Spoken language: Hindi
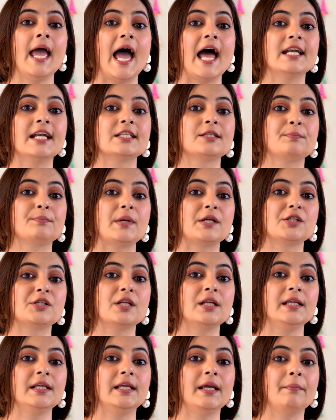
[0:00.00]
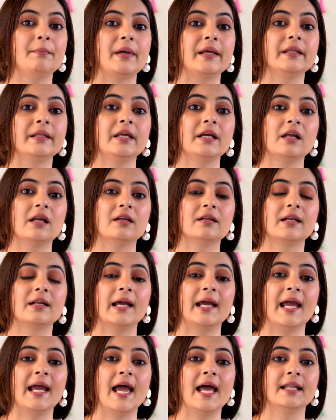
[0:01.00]
एंड स्पेशली ये मेहंदी कलर
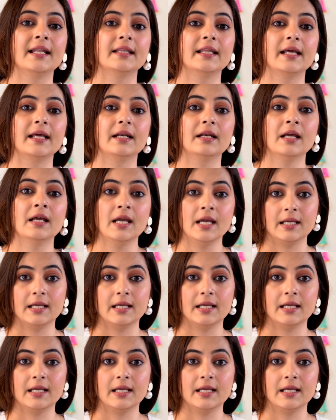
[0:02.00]
है एंड देन